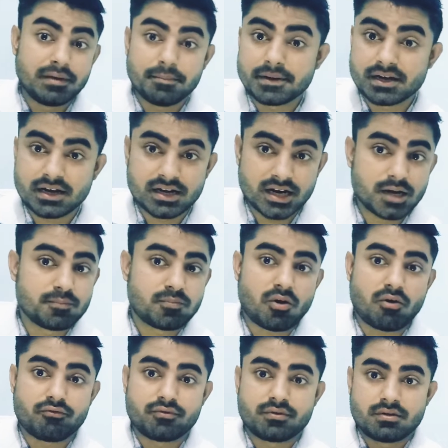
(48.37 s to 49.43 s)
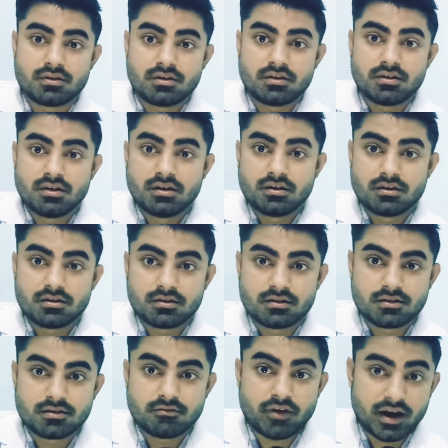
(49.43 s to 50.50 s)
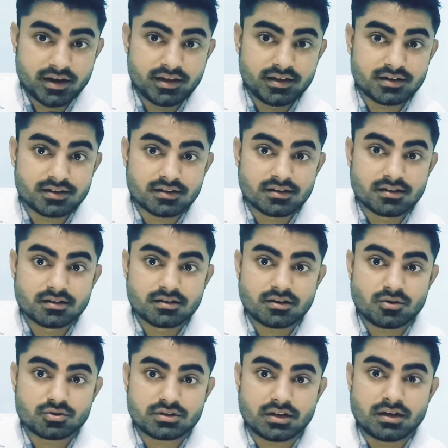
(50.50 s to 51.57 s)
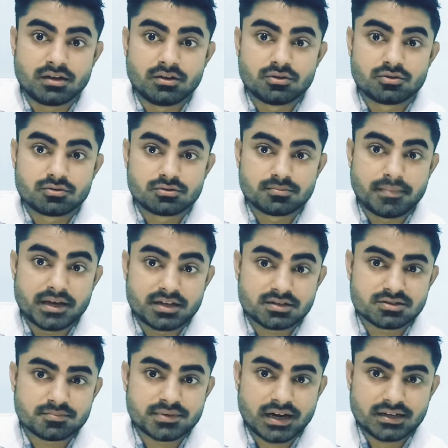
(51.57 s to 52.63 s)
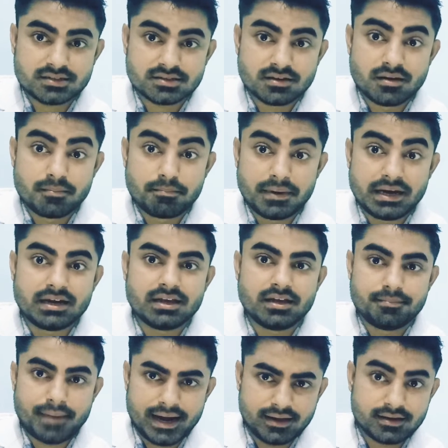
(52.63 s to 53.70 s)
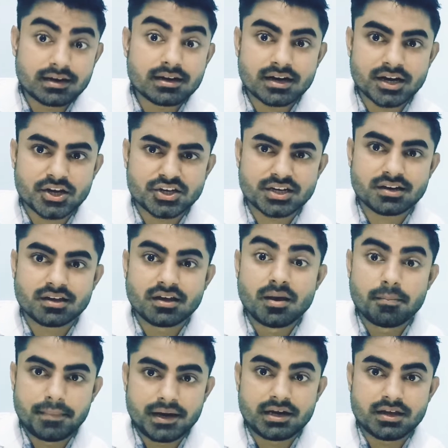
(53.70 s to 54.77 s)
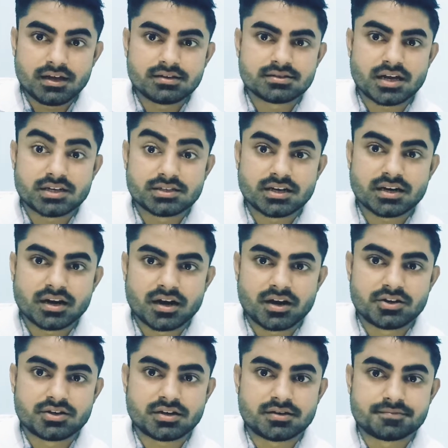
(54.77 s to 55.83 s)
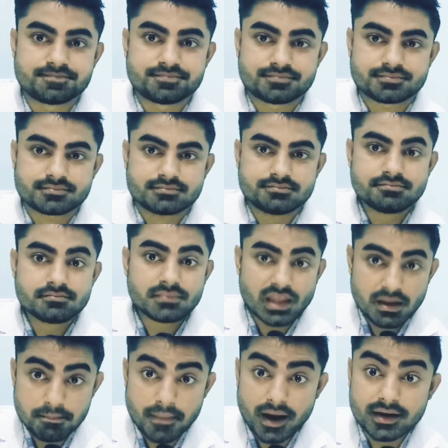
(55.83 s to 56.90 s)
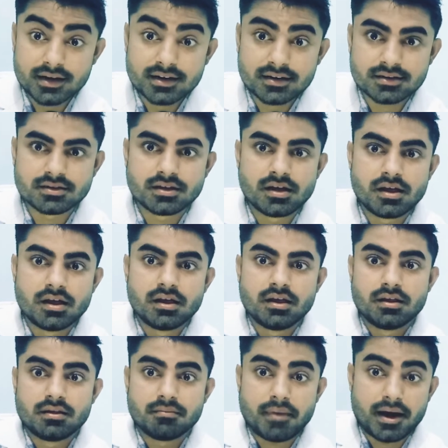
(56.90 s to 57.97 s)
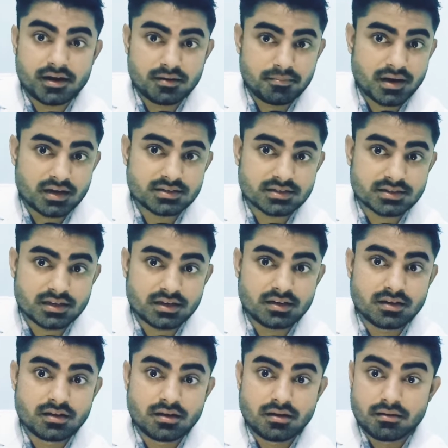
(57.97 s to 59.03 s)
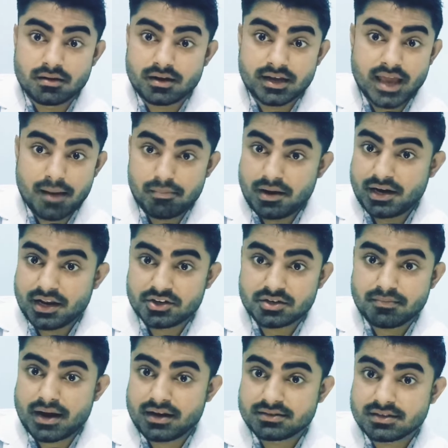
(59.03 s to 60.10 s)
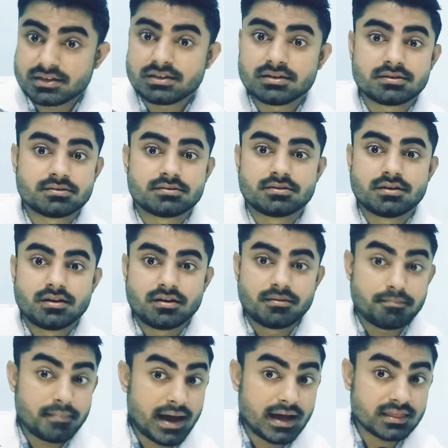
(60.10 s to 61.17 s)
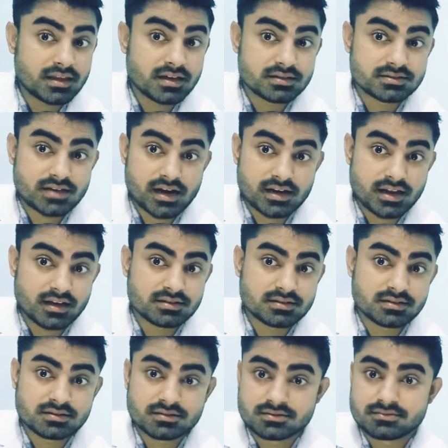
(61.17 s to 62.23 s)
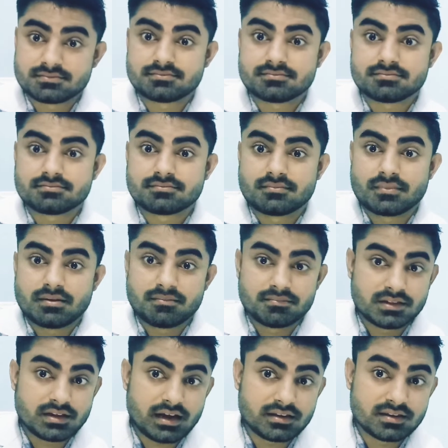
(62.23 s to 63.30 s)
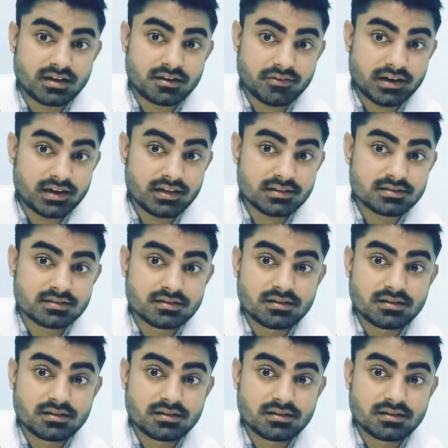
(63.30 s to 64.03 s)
डिप्टी थर्ड क्रॉप वन ईयर का होता है मेजर सब्जेक्ट पीटी इन मेडिकल कंडीशन पीटी इन सर्जिकल कंडीशन माइनर माइनर में आ जाता है रिहेबिलिटेशन मेडिसिन math, statistics, and third one is